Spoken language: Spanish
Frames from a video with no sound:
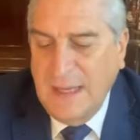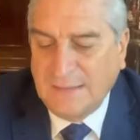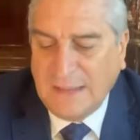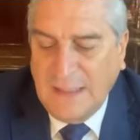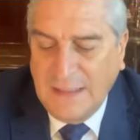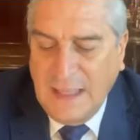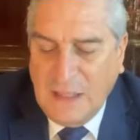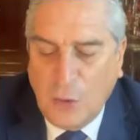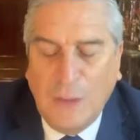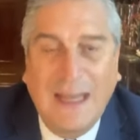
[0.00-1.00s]
está
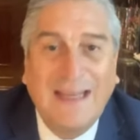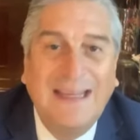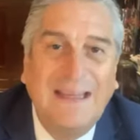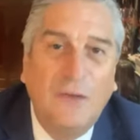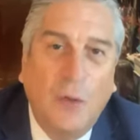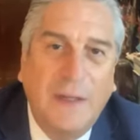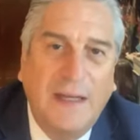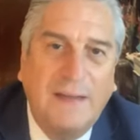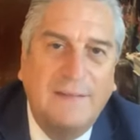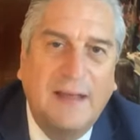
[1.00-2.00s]
ligada con la
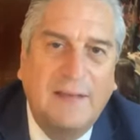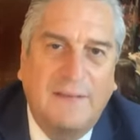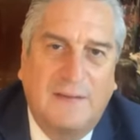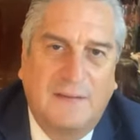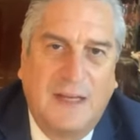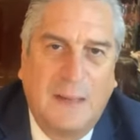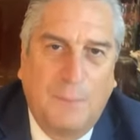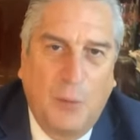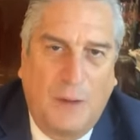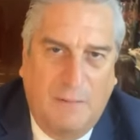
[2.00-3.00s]
idoneidad de la
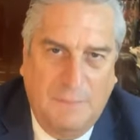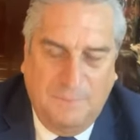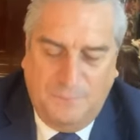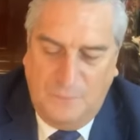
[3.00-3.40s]
prueba.